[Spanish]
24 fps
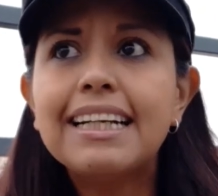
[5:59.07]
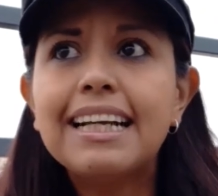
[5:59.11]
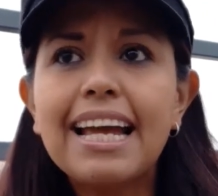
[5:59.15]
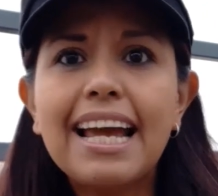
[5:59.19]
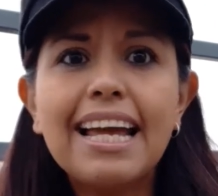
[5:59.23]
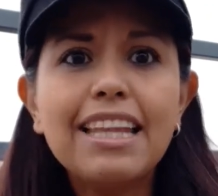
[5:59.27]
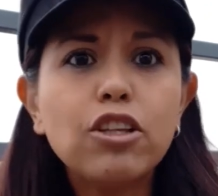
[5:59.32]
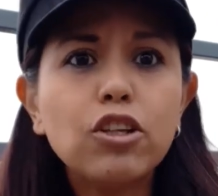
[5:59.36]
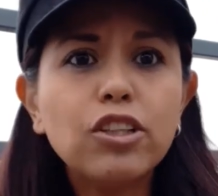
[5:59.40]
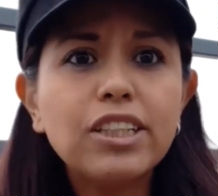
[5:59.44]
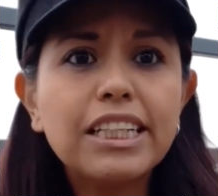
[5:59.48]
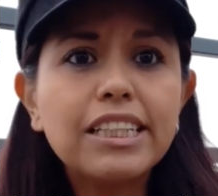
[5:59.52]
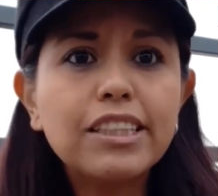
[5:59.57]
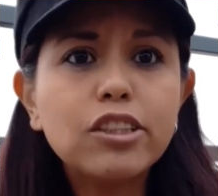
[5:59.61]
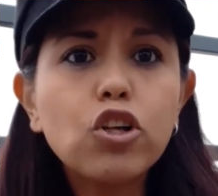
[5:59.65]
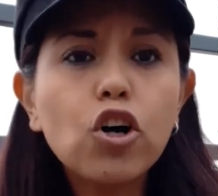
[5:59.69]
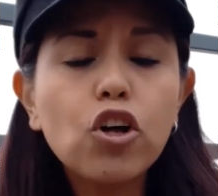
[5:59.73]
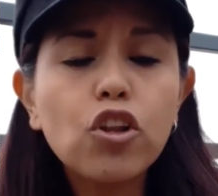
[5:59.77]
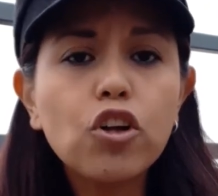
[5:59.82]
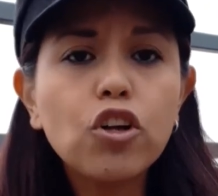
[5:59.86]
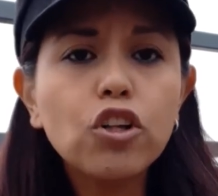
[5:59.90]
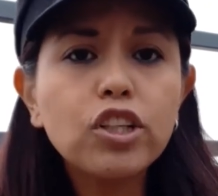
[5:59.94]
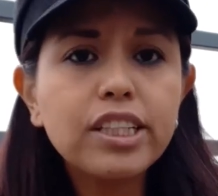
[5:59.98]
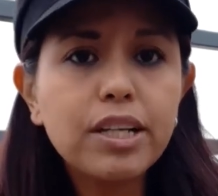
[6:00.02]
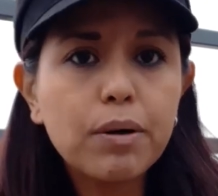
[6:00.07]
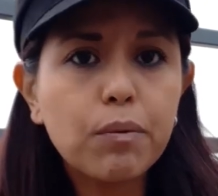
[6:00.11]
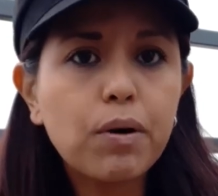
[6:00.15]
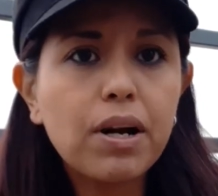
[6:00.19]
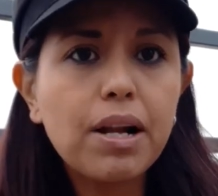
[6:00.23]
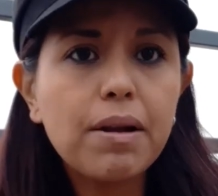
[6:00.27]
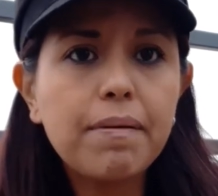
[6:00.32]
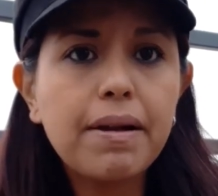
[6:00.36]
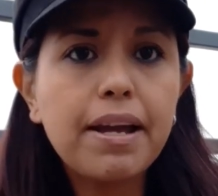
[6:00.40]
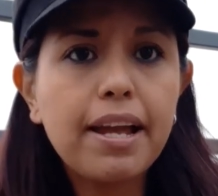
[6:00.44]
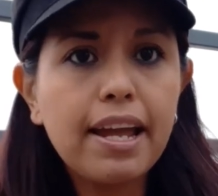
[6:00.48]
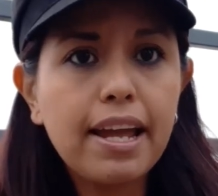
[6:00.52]
entonces todo se
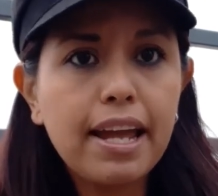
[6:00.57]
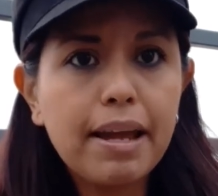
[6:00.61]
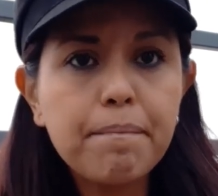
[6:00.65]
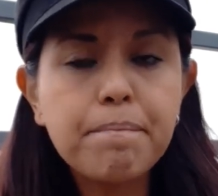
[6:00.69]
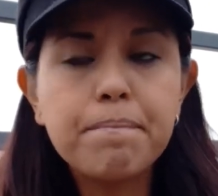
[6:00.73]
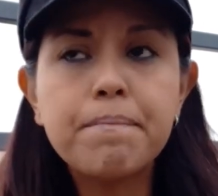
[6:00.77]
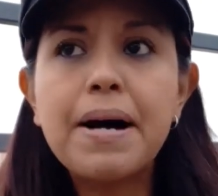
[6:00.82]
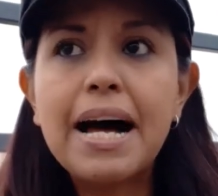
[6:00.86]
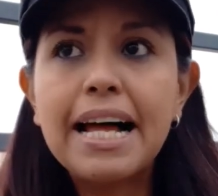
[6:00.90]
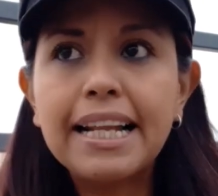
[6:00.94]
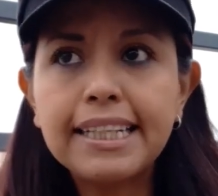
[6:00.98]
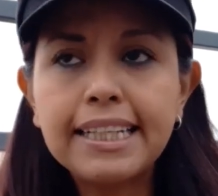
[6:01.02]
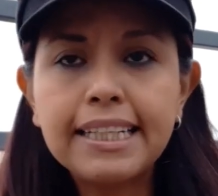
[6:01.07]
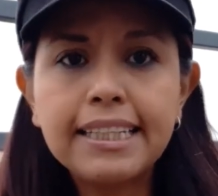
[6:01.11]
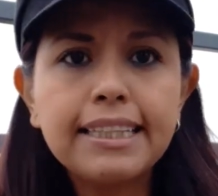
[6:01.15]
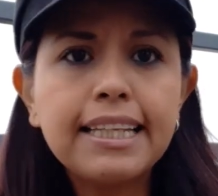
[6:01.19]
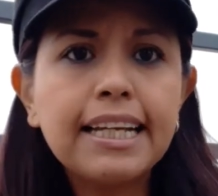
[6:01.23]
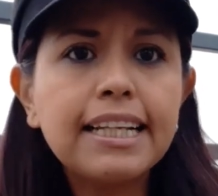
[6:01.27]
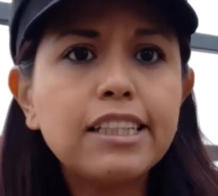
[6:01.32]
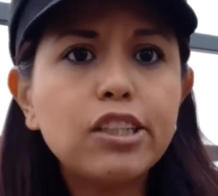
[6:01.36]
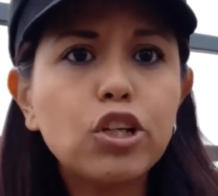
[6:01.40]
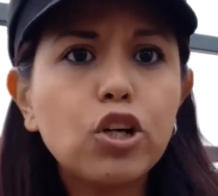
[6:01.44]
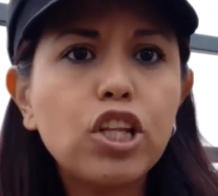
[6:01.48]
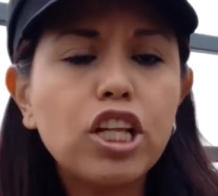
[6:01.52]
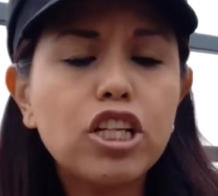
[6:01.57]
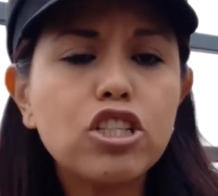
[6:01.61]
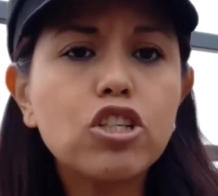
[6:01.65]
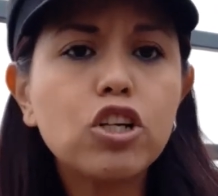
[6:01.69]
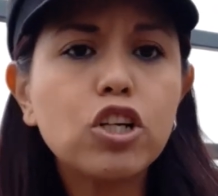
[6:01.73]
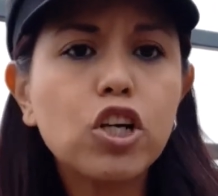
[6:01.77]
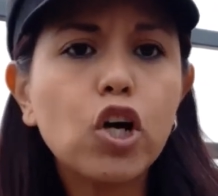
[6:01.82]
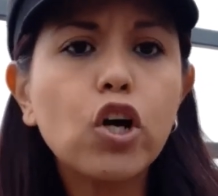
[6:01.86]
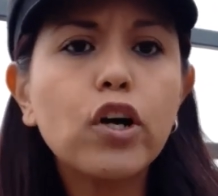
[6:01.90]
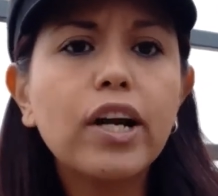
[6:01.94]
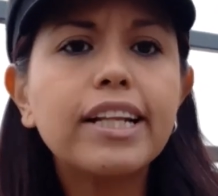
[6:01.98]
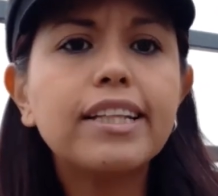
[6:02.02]
vuelve más intenso y de
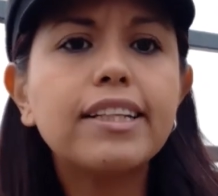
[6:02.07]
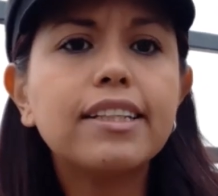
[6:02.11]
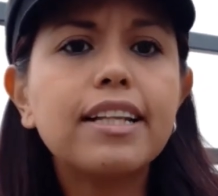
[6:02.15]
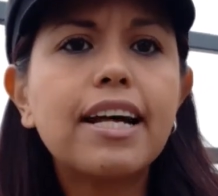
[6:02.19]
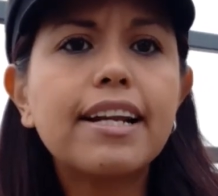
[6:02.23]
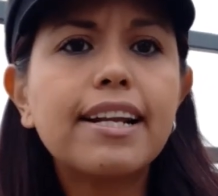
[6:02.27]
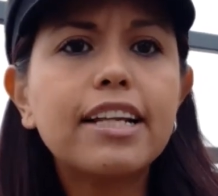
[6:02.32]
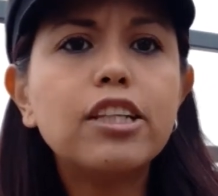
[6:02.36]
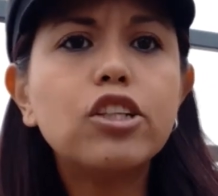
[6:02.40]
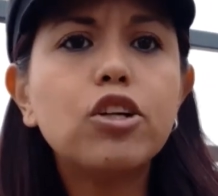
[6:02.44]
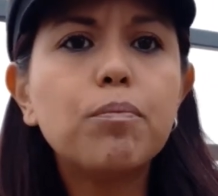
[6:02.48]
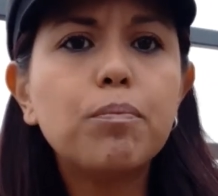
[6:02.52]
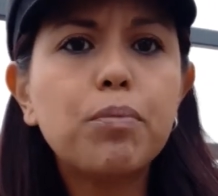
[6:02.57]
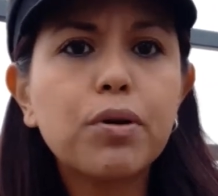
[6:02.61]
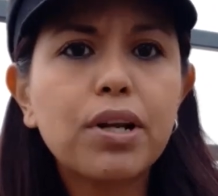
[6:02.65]
hecho creo que esa es la razón